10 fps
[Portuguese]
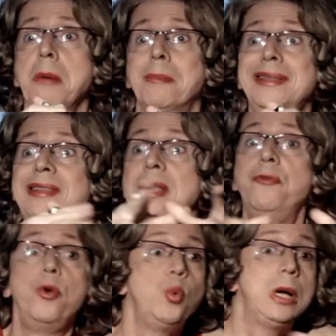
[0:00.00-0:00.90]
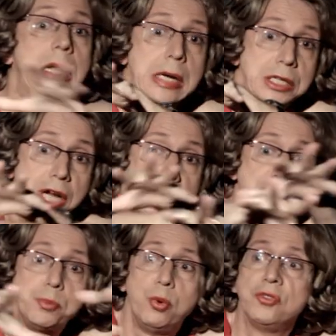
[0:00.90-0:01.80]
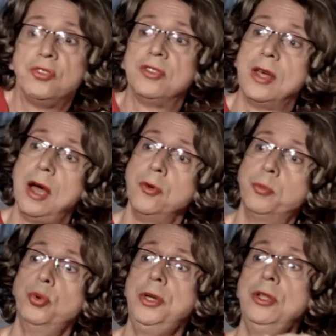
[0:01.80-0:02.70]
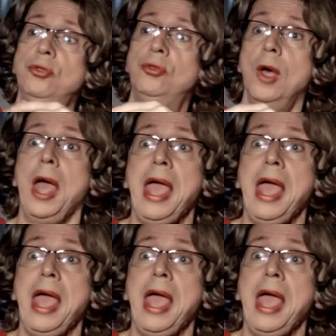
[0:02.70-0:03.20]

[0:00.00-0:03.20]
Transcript: mas ele foi o grande responsável por isso.